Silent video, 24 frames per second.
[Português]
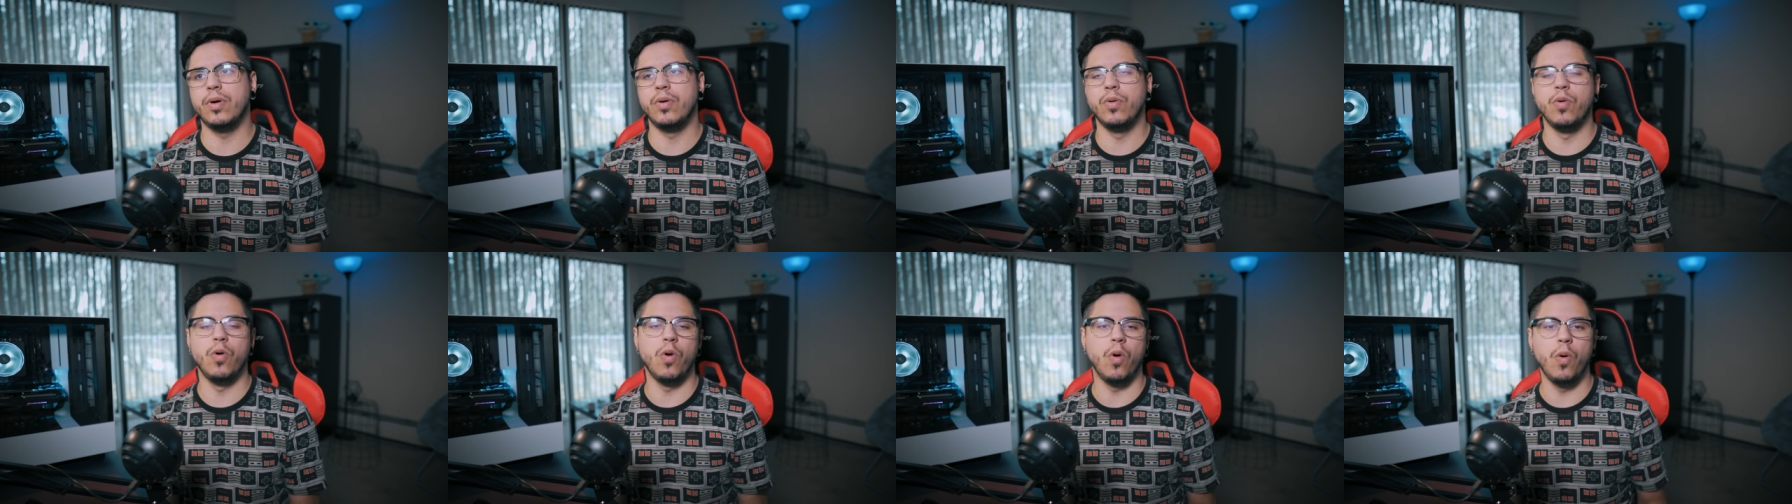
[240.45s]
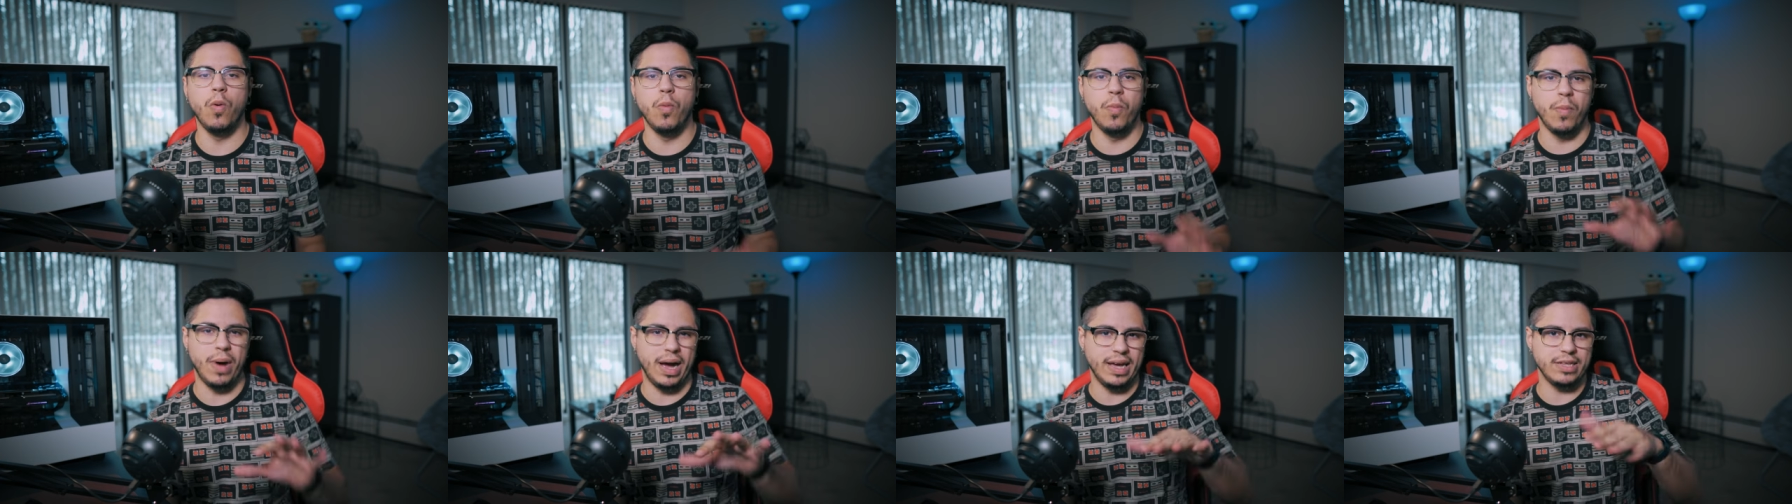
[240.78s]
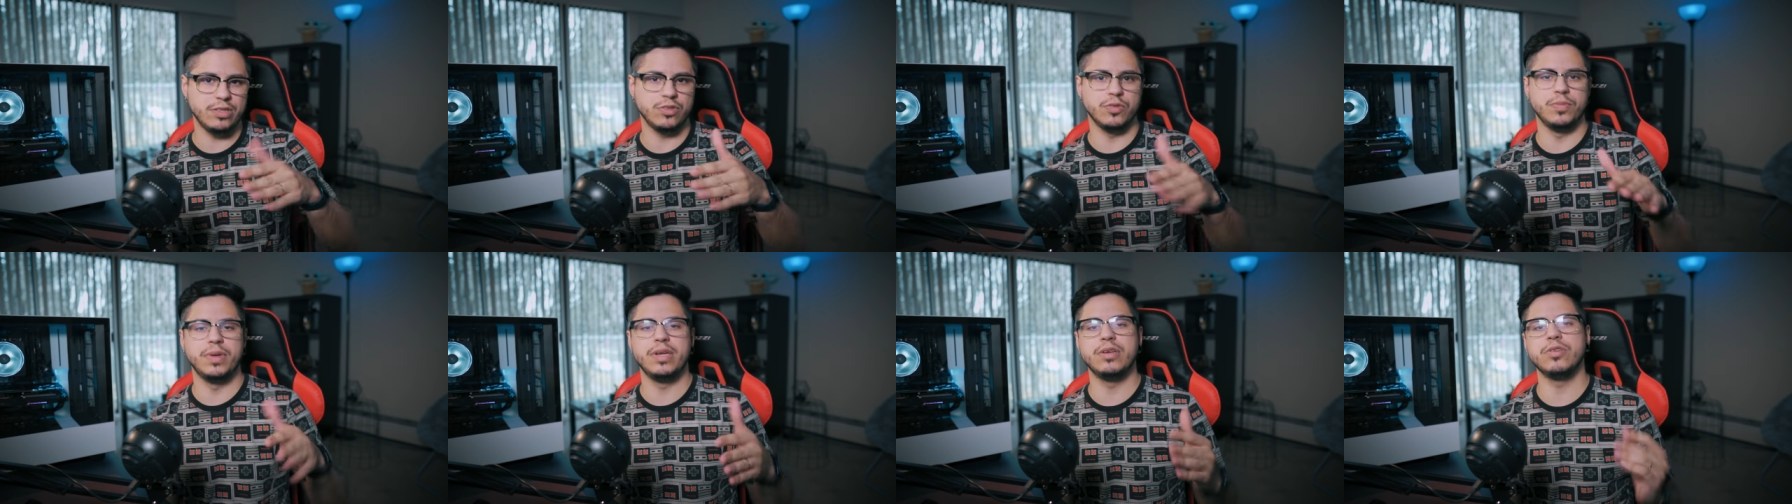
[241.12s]
ou, ou
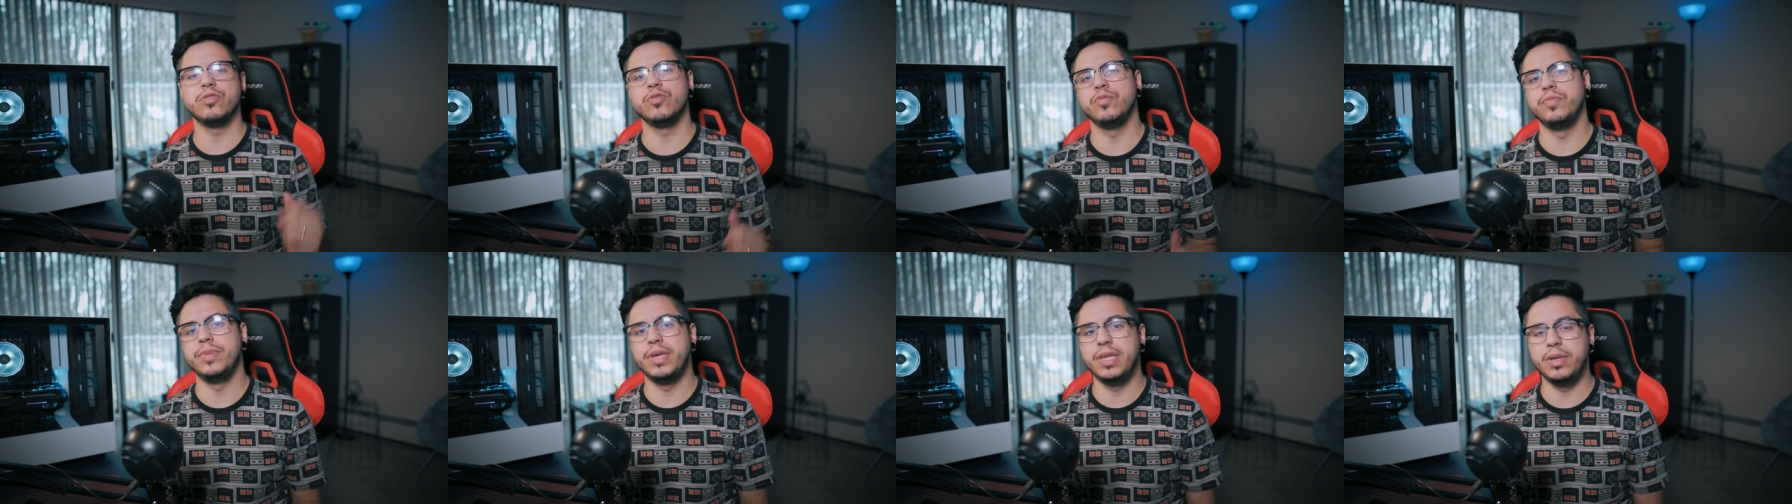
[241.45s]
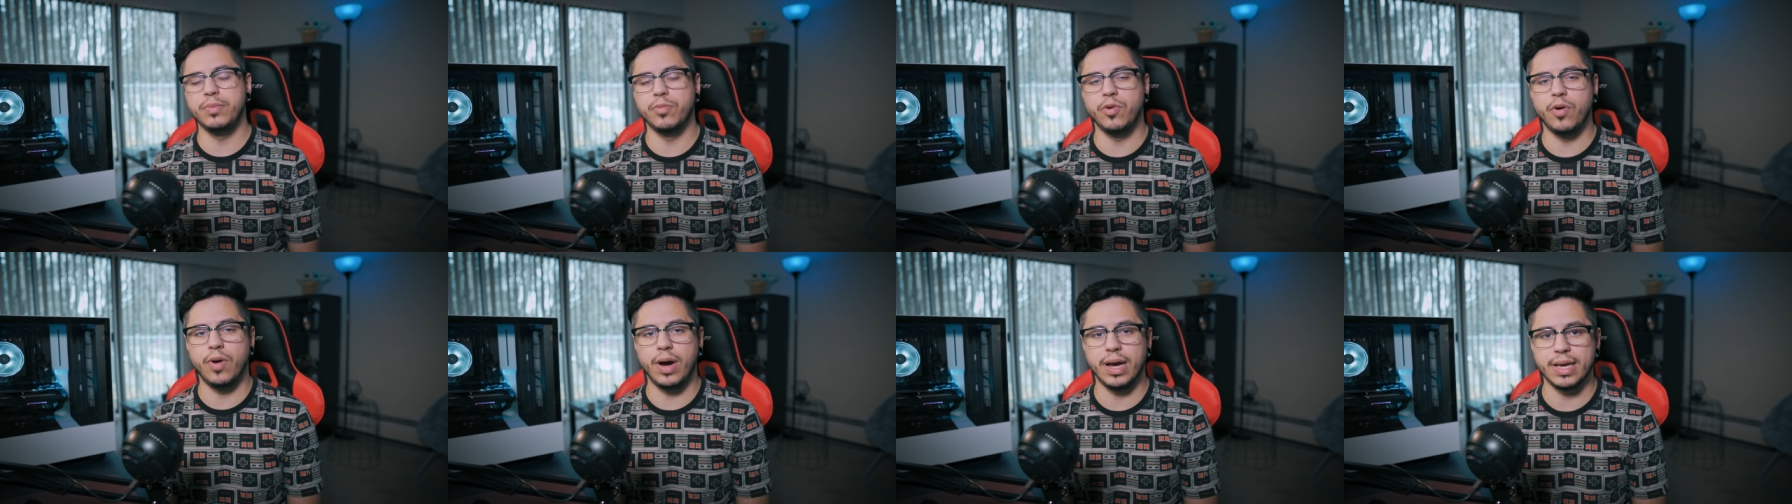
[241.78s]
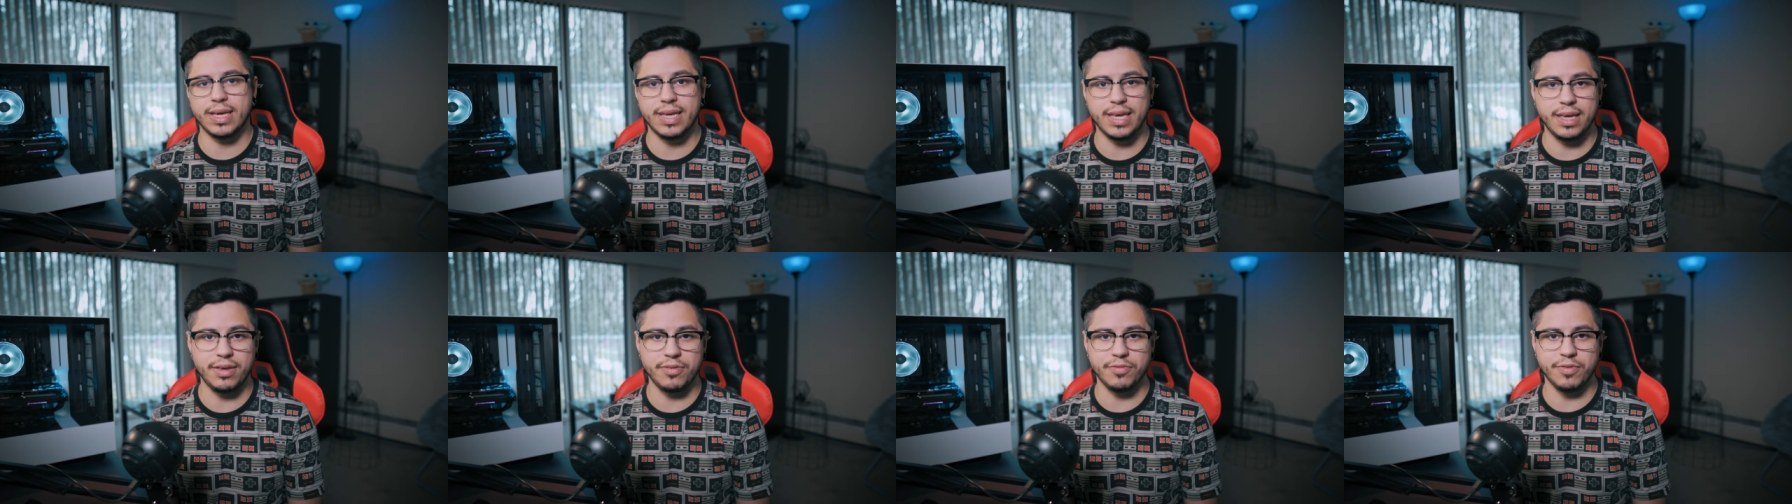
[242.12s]
mais ou menos o mínimo
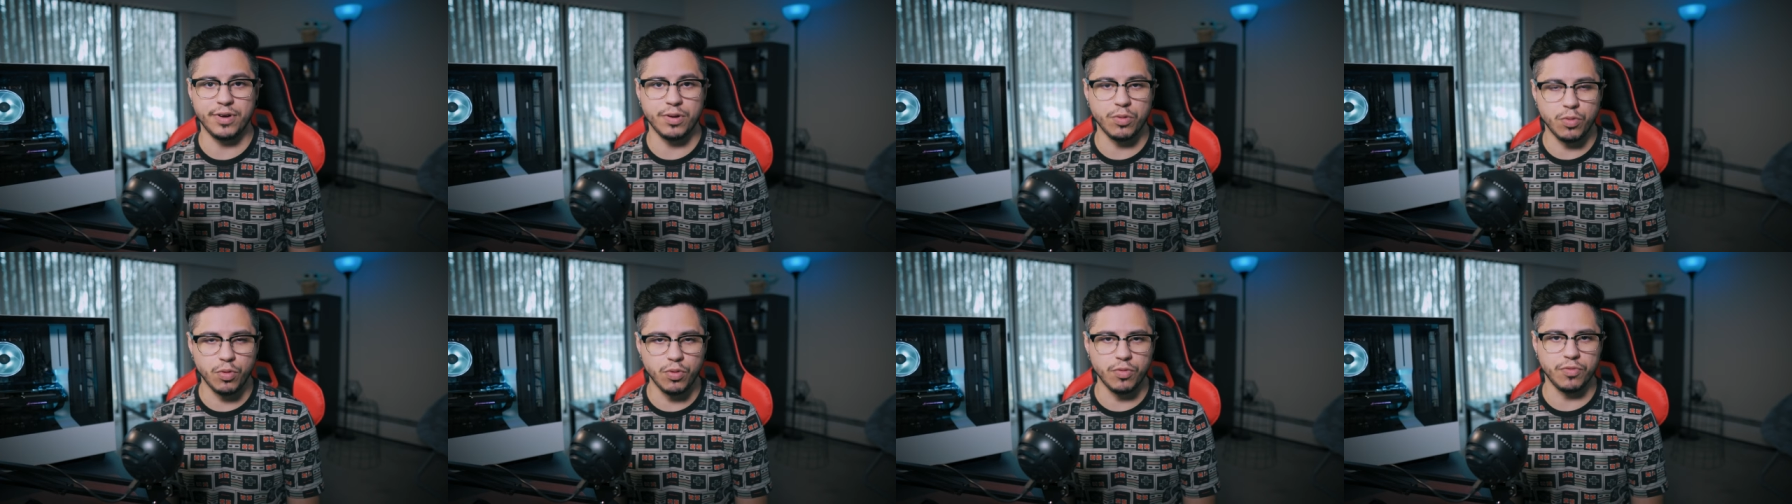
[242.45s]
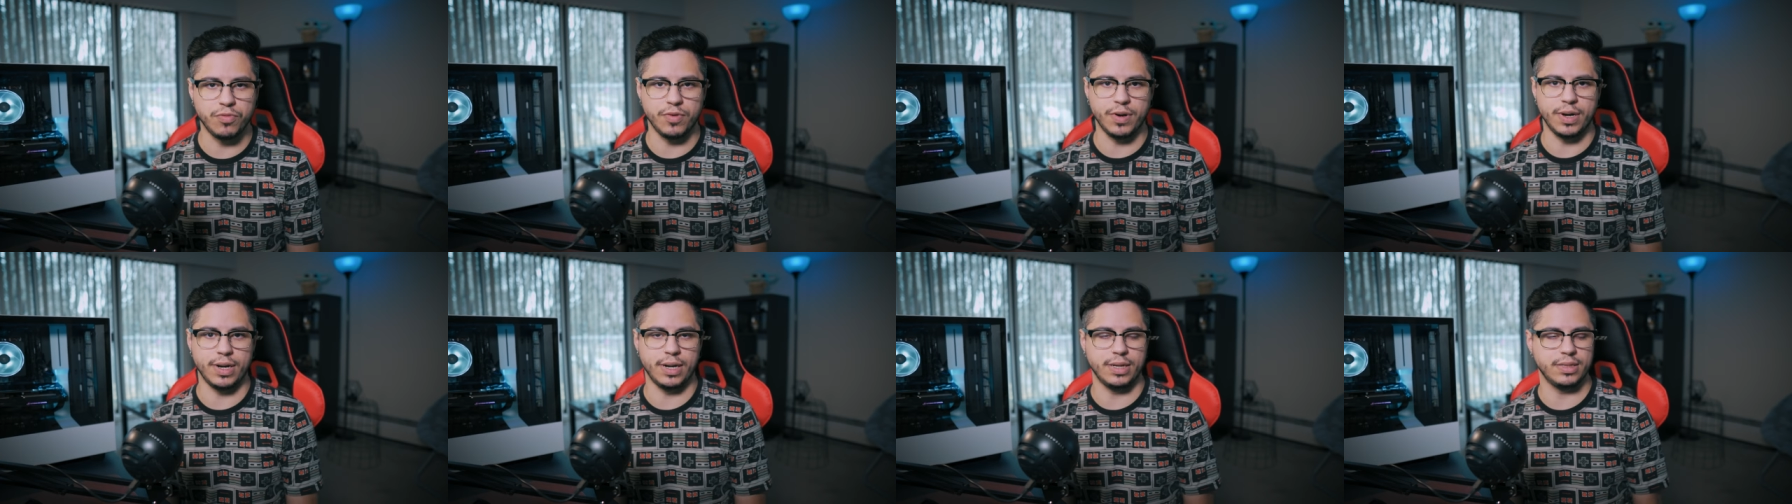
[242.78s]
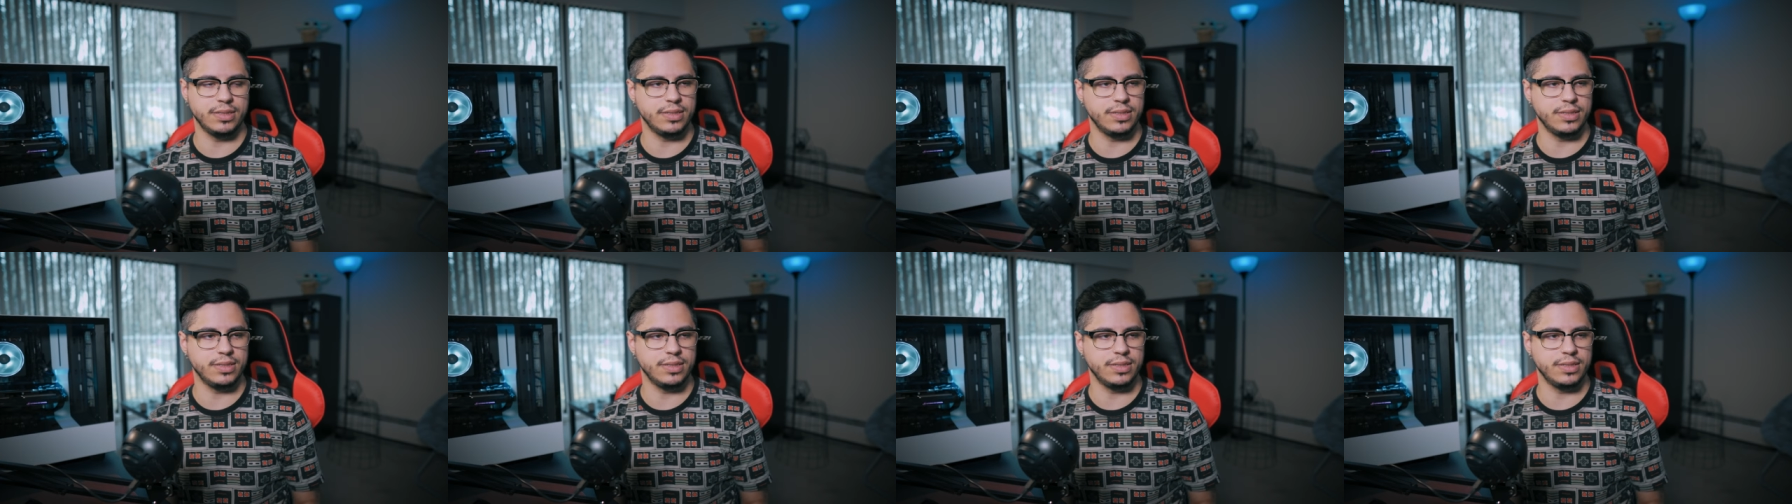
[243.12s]
aqui em Vancouver.